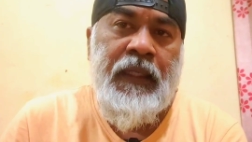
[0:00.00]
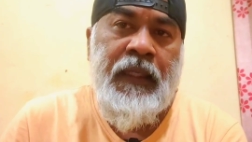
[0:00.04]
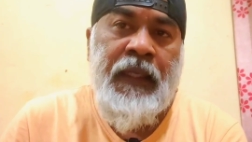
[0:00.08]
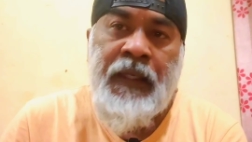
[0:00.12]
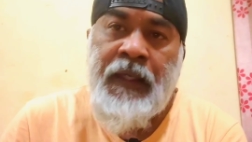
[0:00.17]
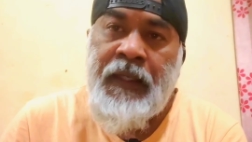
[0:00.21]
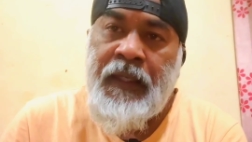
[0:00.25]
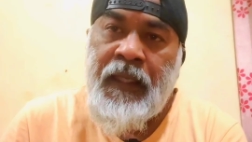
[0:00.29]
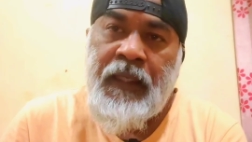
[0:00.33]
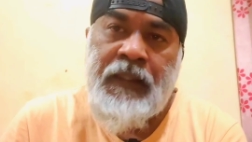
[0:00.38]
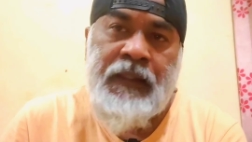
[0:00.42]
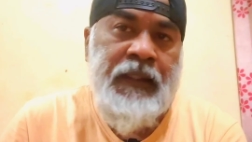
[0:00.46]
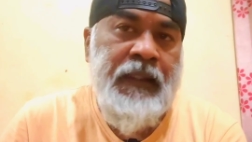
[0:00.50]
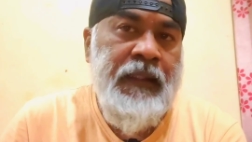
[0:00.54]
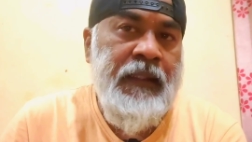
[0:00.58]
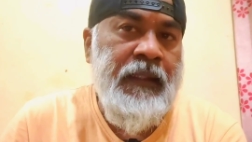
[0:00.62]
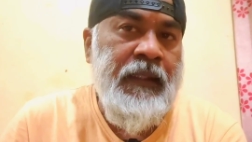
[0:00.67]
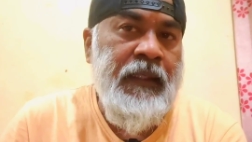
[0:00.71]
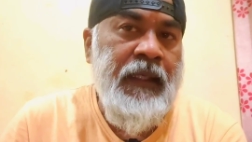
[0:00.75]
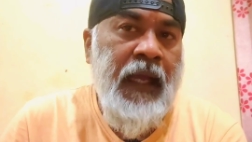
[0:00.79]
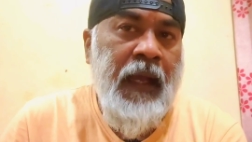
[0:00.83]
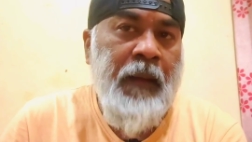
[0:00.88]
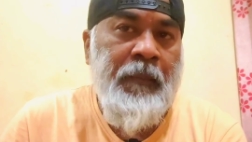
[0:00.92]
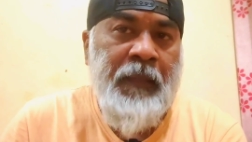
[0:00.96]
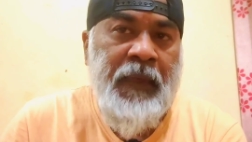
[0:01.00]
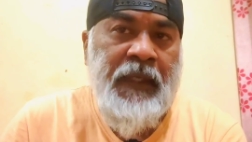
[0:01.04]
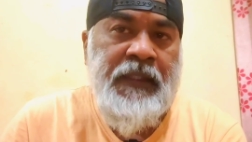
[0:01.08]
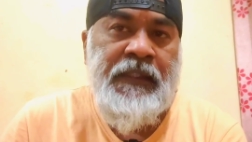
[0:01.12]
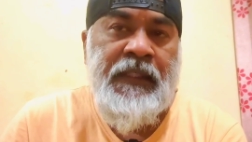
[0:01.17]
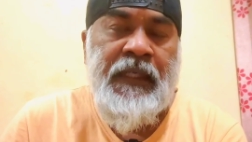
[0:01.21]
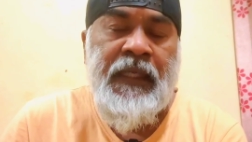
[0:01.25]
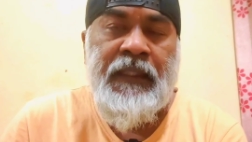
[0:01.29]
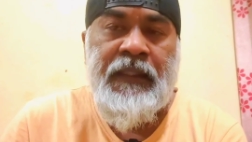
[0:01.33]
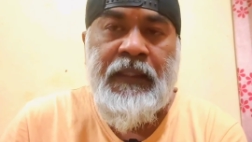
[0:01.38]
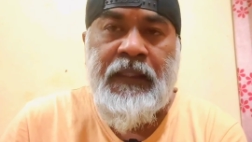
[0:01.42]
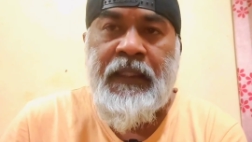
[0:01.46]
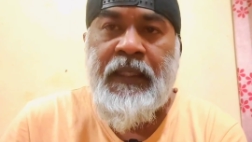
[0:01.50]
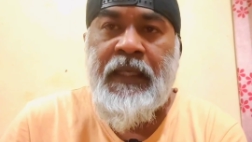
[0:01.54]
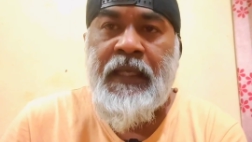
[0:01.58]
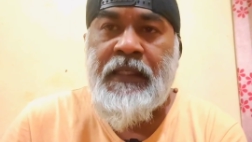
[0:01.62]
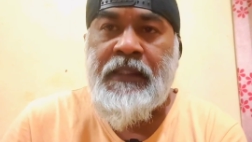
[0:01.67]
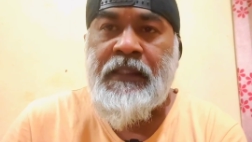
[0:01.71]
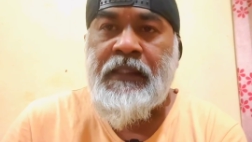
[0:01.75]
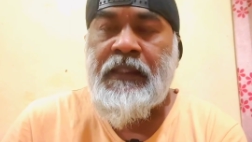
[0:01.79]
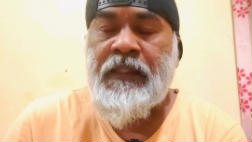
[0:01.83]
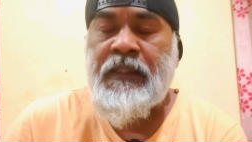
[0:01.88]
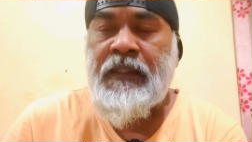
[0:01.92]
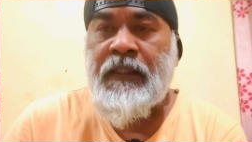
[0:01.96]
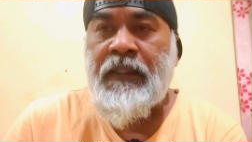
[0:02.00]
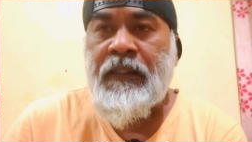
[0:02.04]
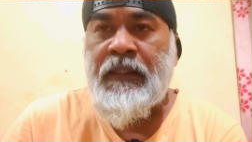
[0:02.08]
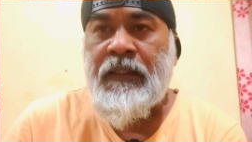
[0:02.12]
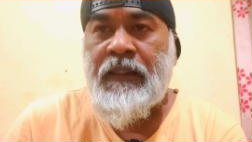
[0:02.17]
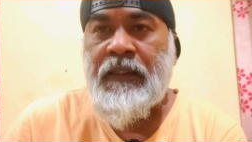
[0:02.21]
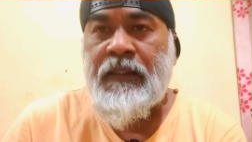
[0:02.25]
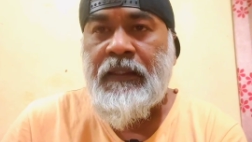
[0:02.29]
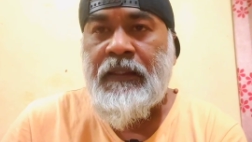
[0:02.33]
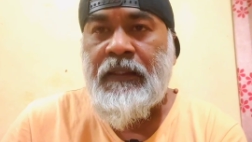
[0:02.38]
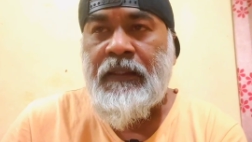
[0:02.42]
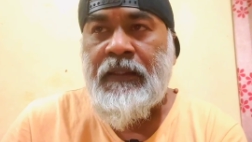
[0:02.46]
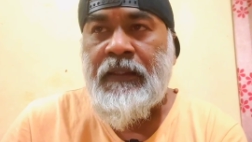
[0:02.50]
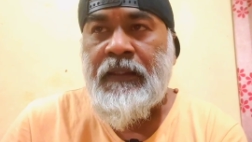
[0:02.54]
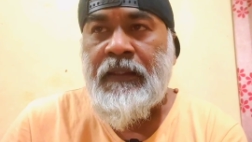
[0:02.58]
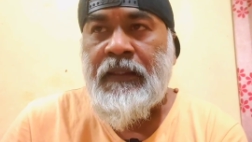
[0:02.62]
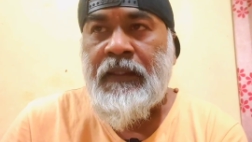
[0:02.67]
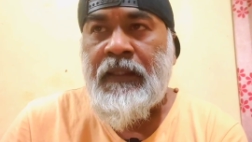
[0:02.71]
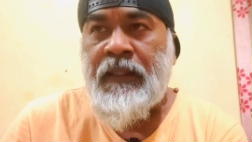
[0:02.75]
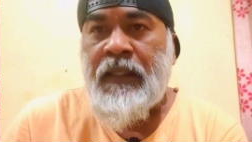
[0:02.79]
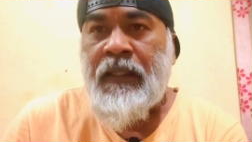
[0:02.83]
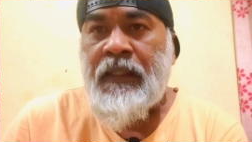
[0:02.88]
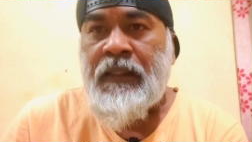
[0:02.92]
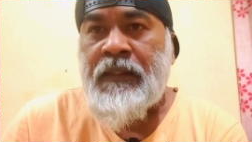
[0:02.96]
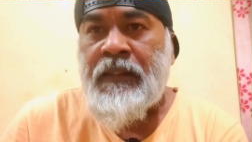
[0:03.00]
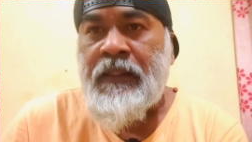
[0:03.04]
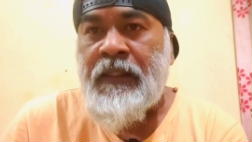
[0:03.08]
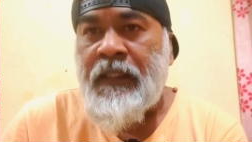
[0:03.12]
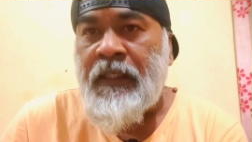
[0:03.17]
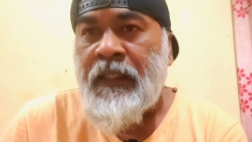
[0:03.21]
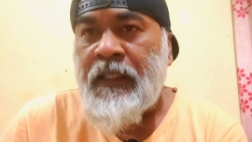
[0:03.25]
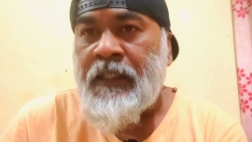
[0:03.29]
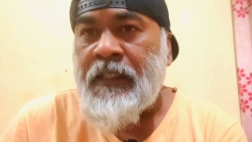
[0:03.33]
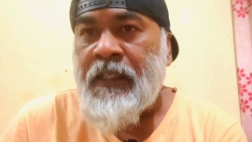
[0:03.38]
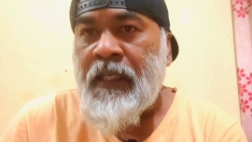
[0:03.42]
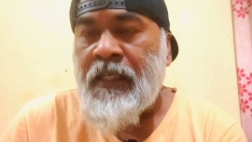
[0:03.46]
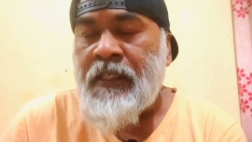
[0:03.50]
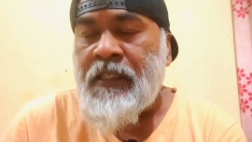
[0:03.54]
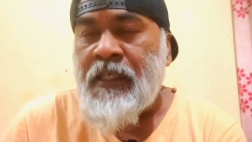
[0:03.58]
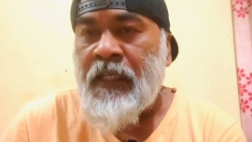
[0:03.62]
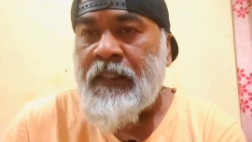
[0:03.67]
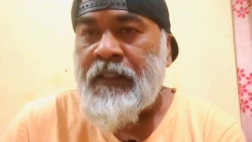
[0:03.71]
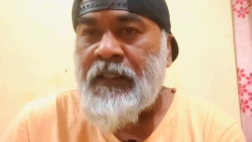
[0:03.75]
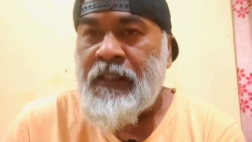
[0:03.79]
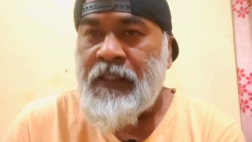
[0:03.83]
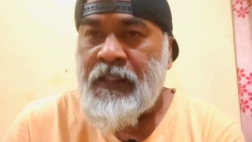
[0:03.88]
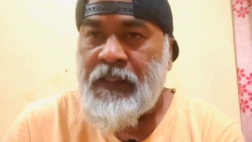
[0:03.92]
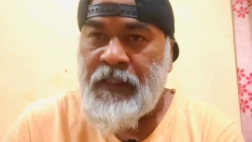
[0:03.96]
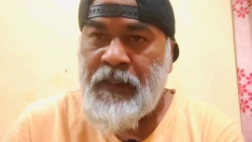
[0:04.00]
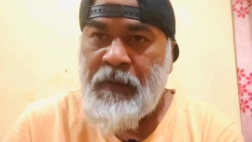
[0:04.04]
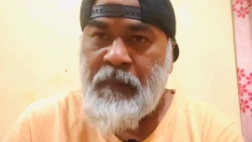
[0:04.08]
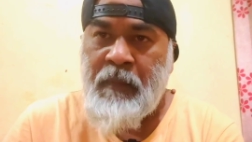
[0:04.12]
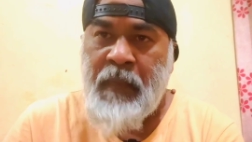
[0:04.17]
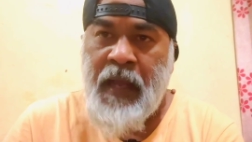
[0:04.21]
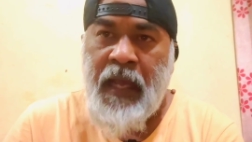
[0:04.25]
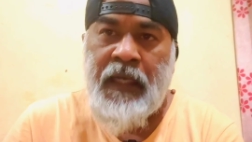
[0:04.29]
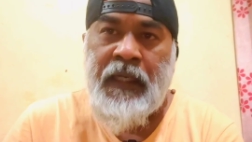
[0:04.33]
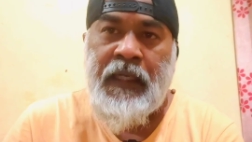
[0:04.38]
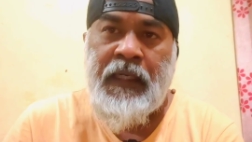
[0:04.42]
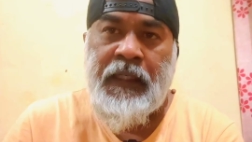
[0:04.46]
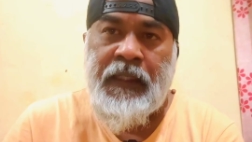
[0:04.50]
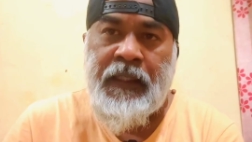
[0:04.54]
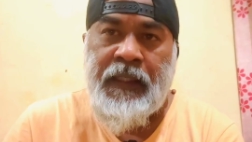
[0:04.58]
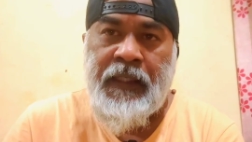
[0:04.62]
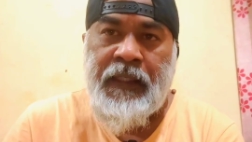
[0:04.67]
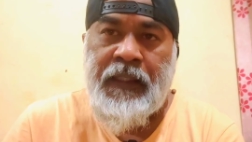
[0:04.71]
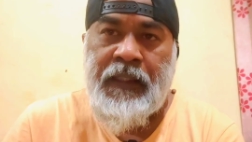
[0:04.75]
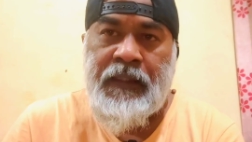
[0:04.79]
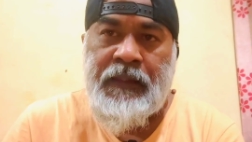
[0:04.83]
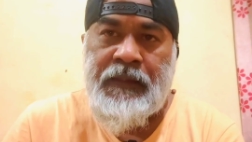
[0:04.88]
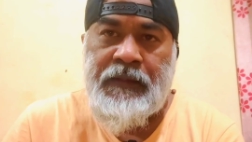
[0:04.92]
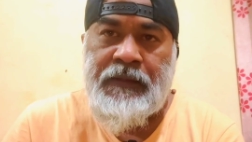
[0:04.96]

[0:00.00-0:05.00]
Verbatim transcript: ইন্ডিয়াতে আমরা যাই দিয়ে আসি চিকিৎসার সাথে সাথে মার্কেটিং